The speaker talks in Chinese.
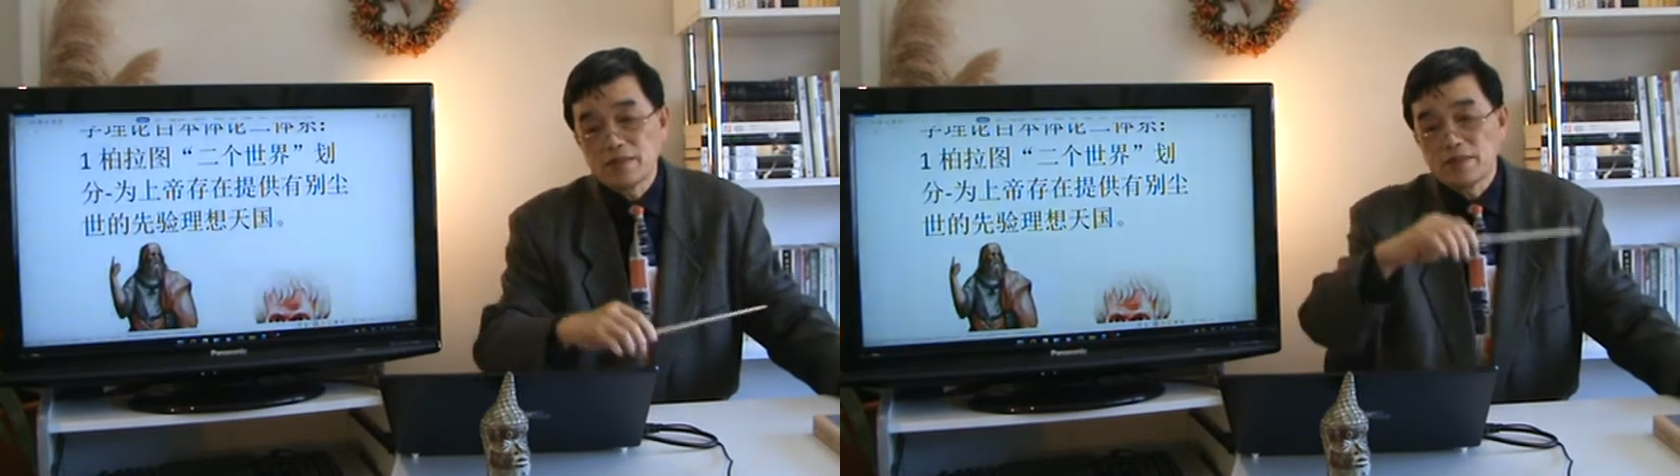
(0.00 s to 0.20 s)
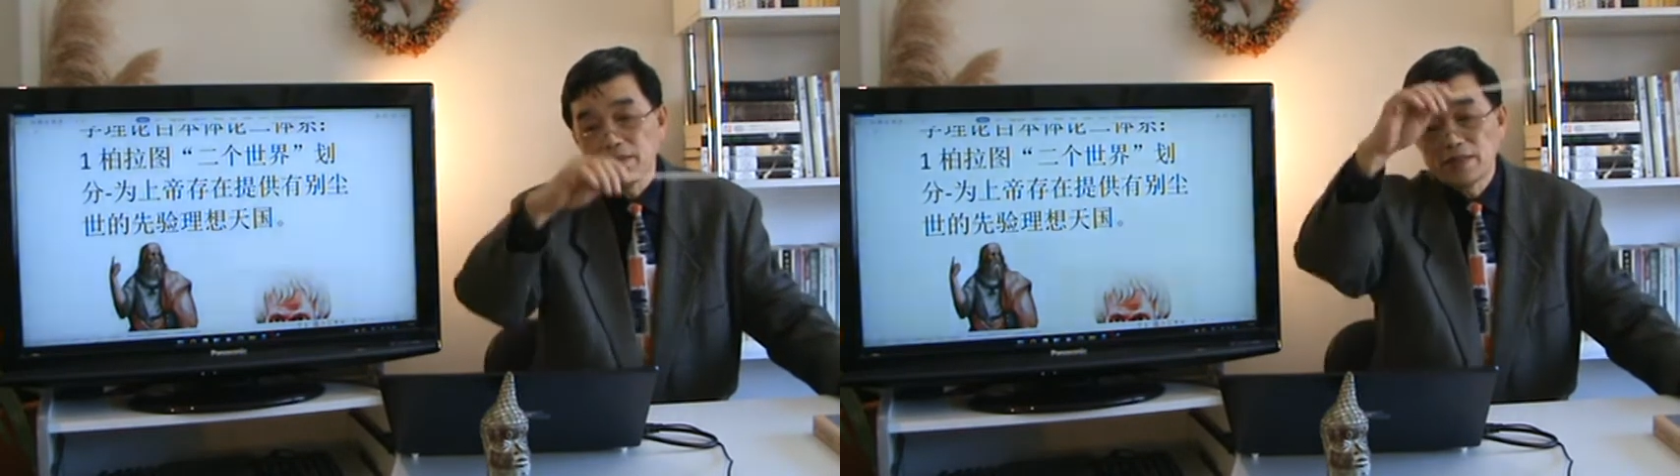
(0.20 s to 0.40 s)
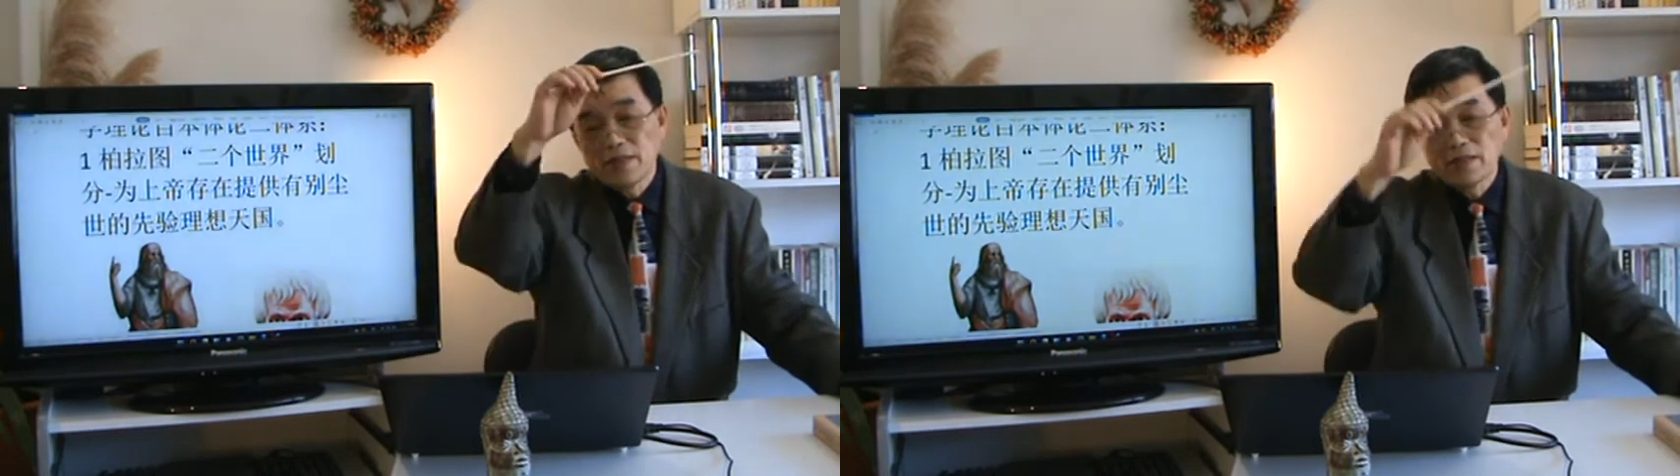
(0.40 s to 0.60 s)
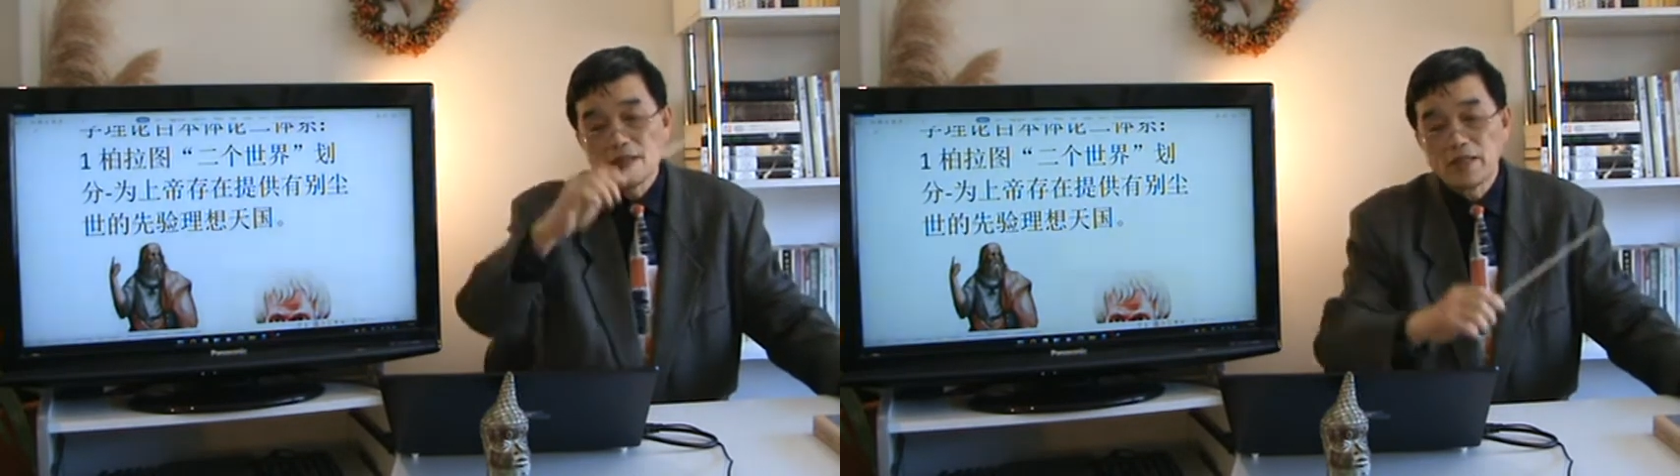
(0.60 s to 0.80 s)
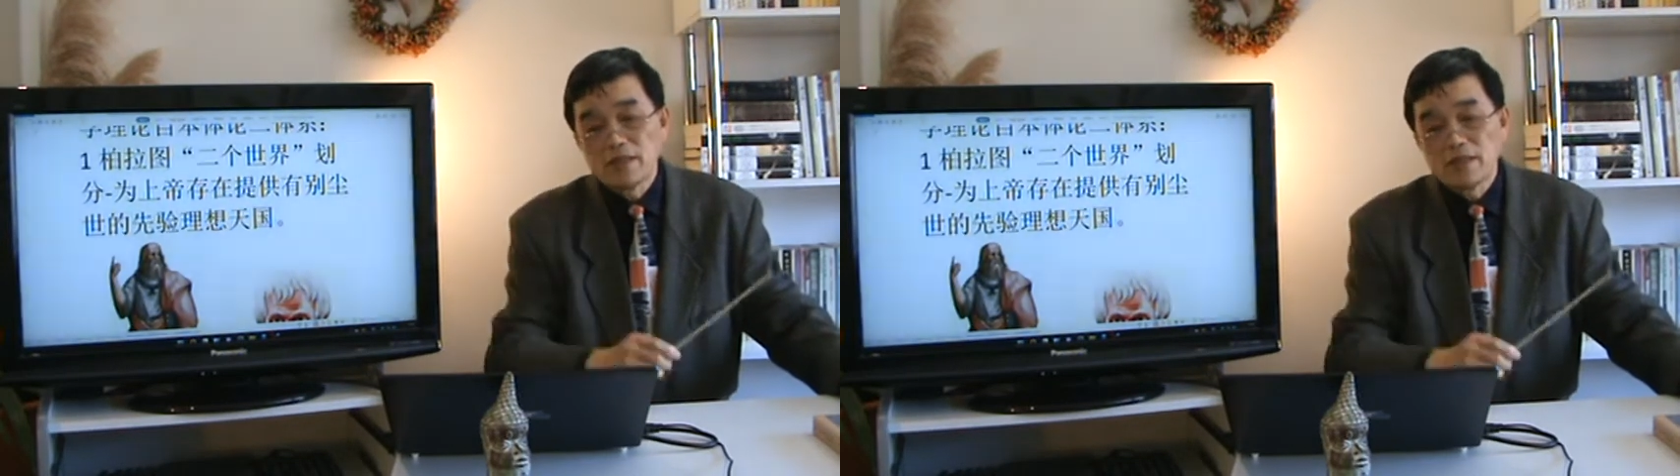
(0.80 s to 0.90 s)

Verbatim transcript: 在之上的一